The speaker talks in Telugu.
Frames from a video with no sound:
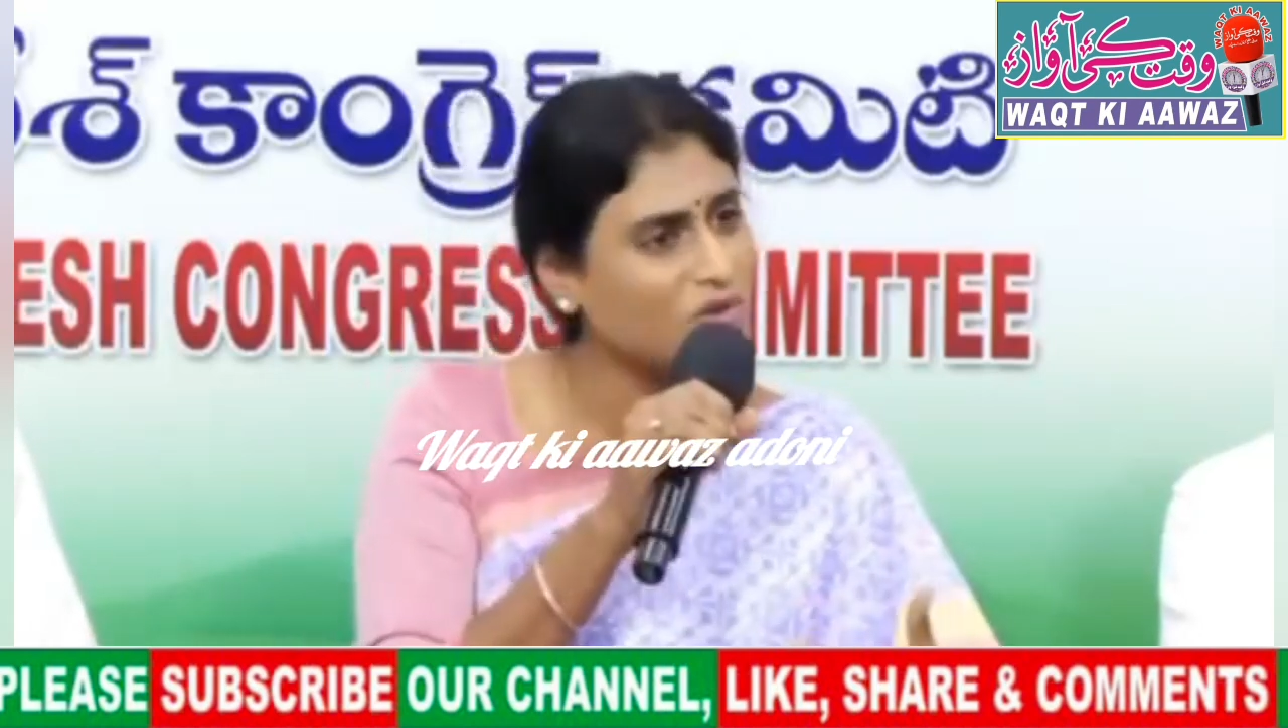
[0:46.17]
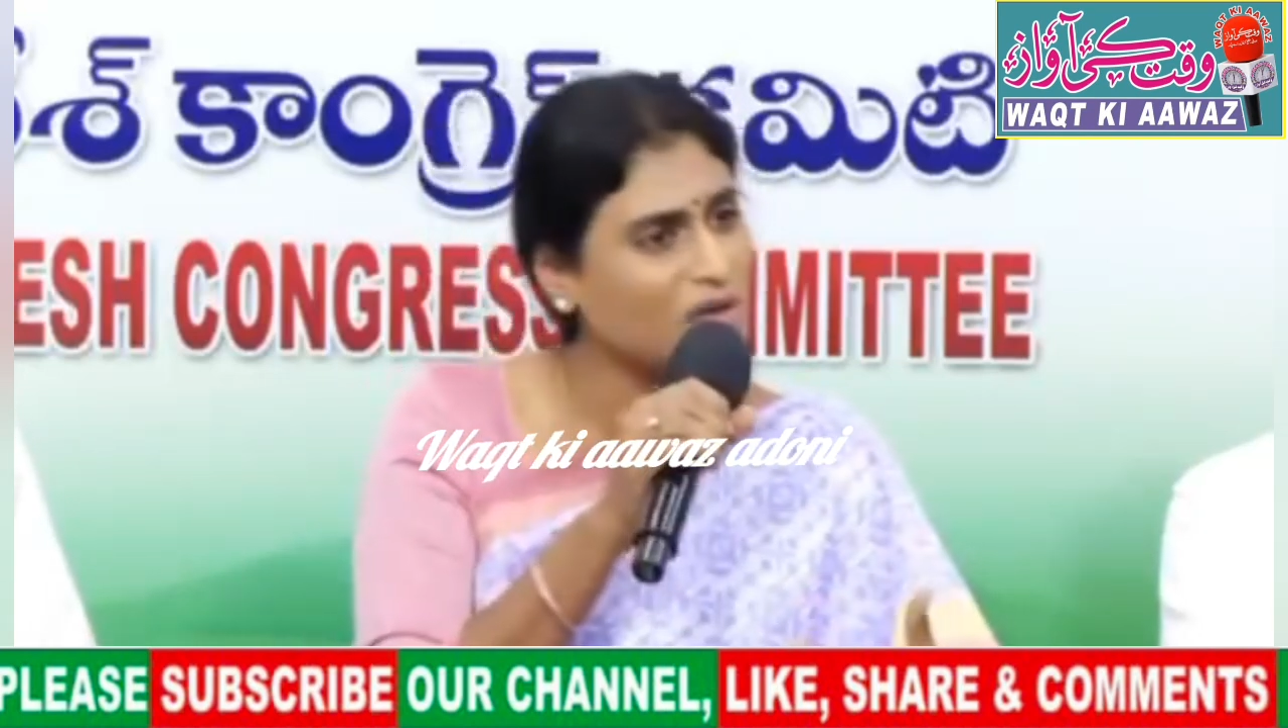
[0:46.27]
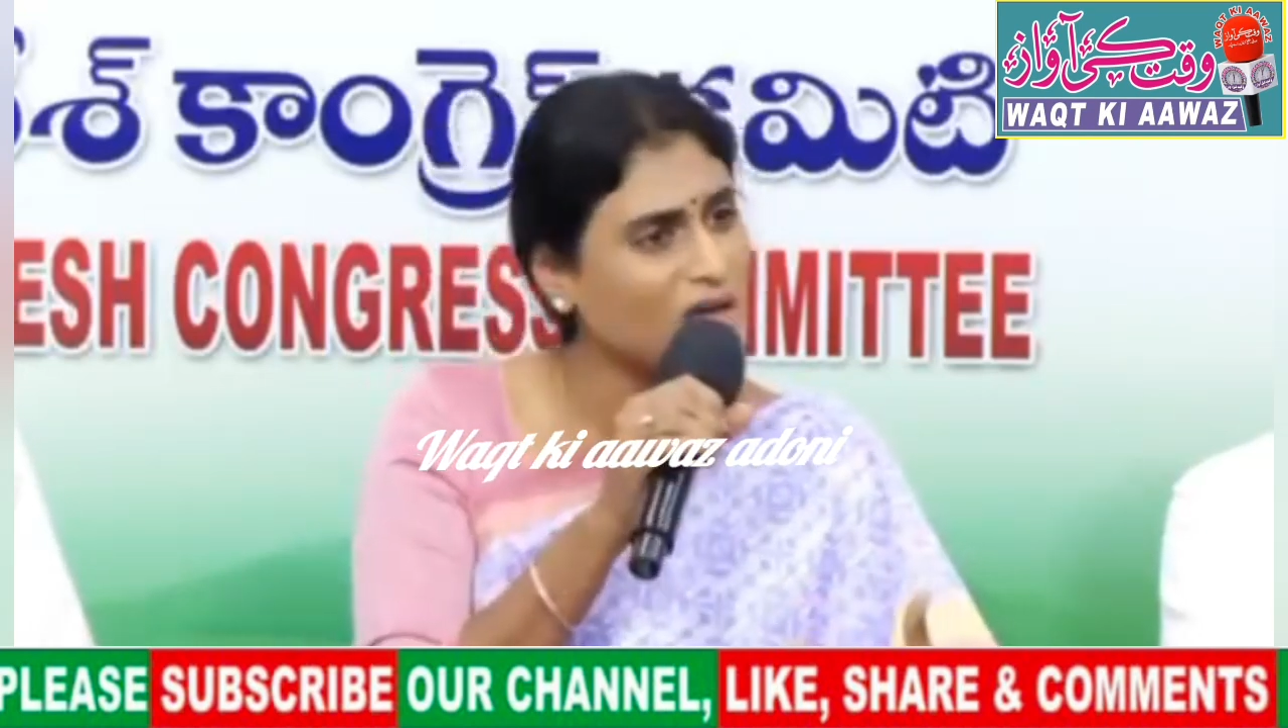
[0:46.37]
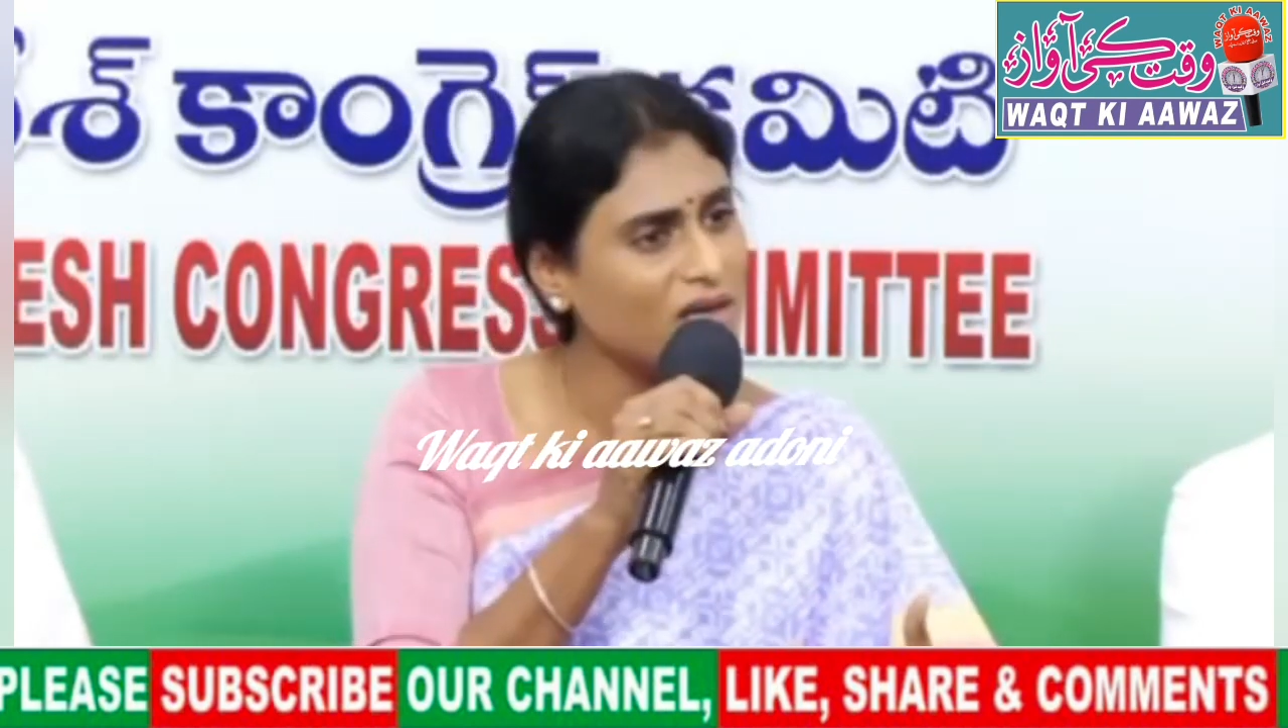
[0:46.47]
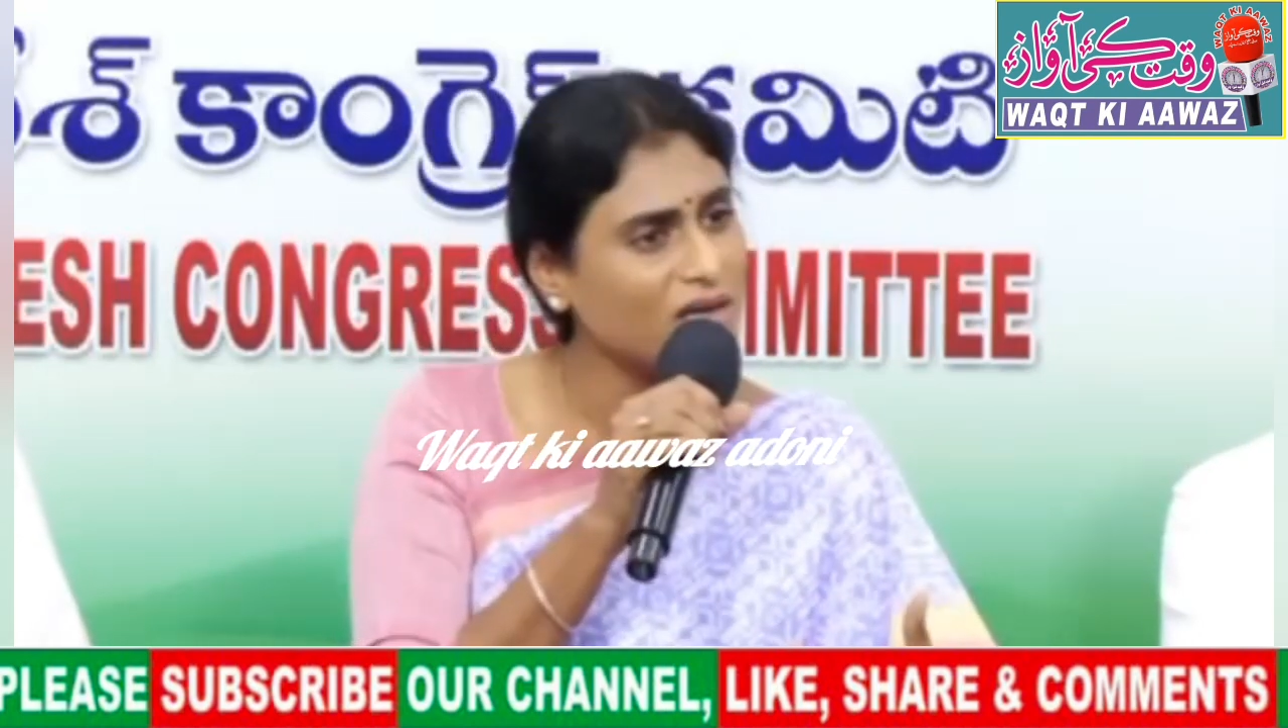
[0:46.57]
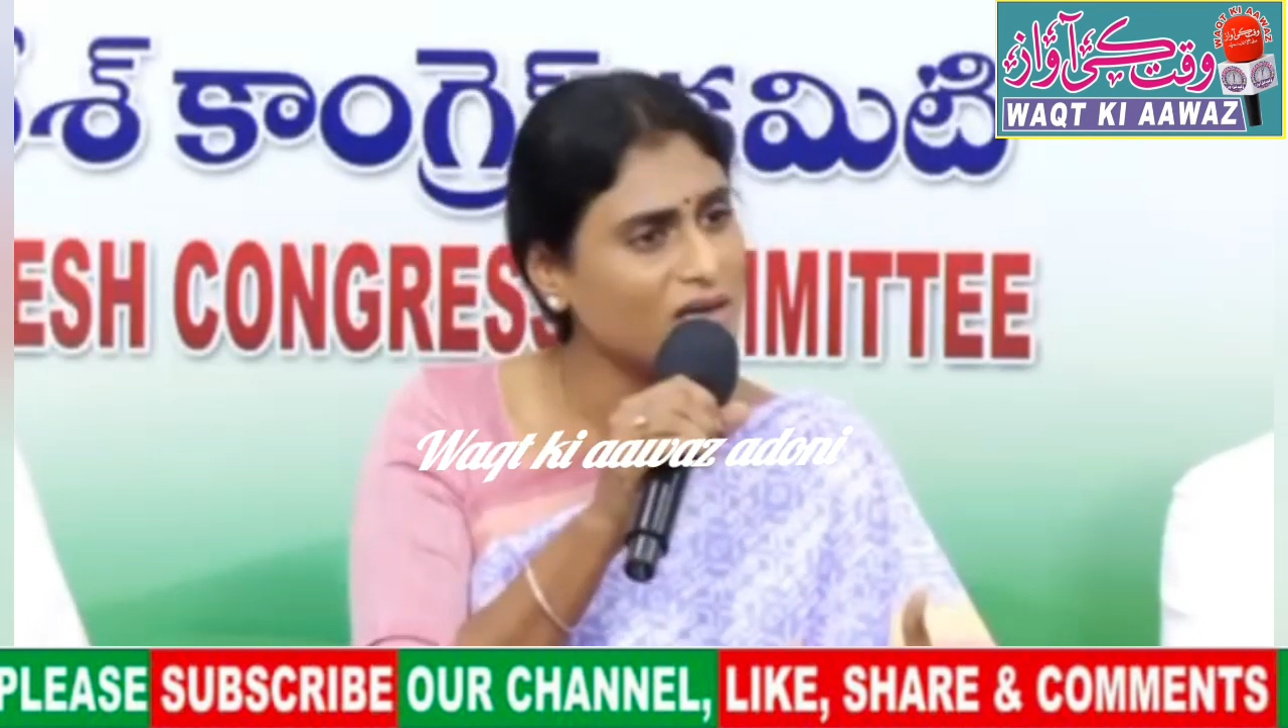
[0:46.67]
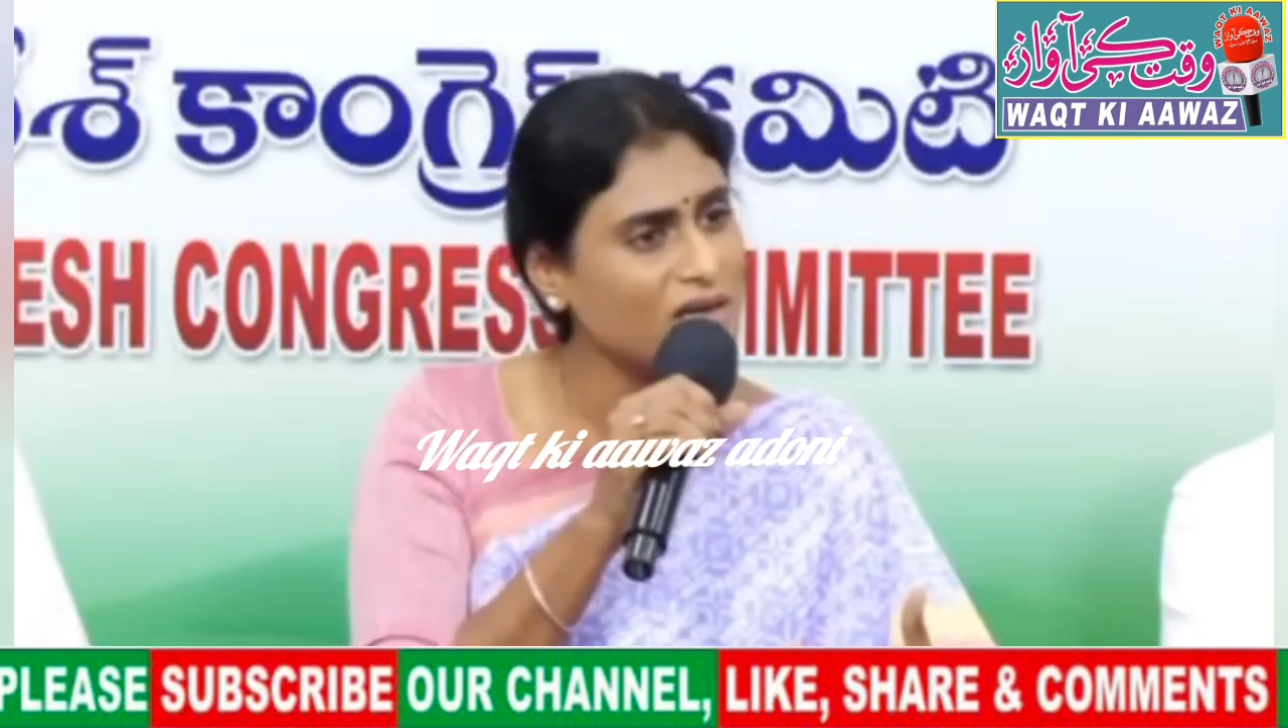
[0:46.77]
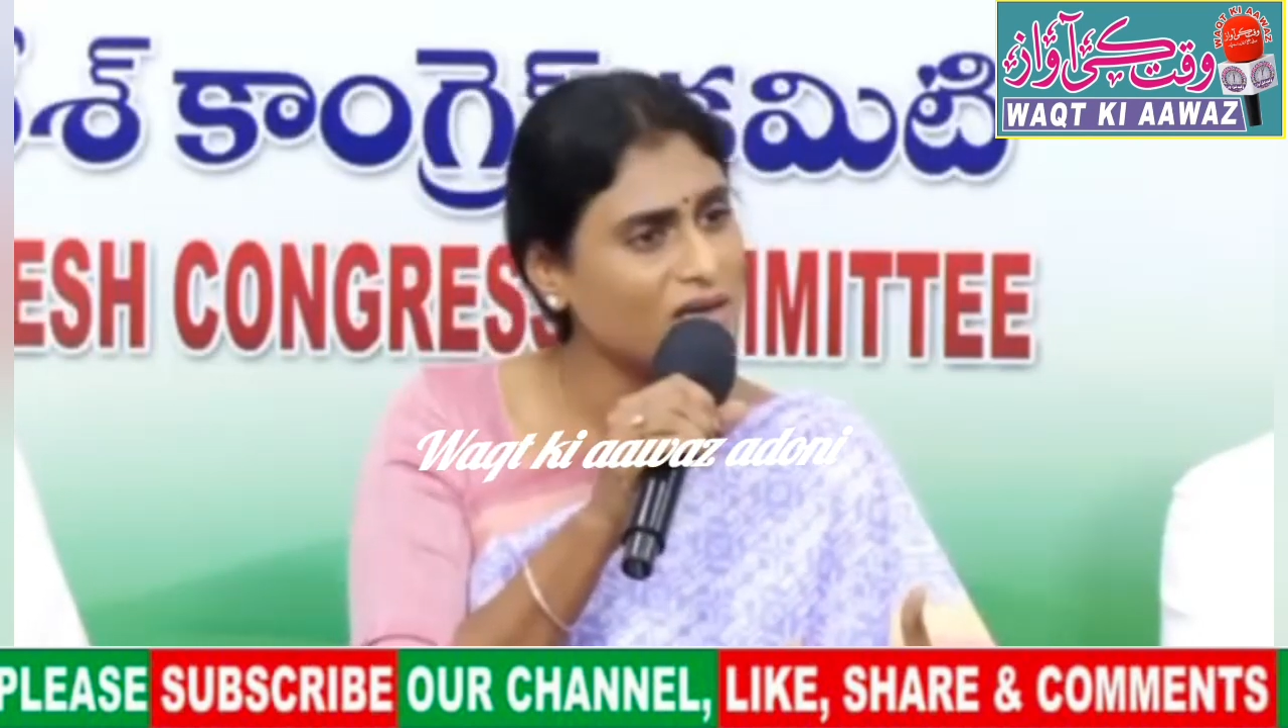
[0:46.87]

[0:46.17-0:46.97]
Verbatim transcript: చేసి ఉండాలి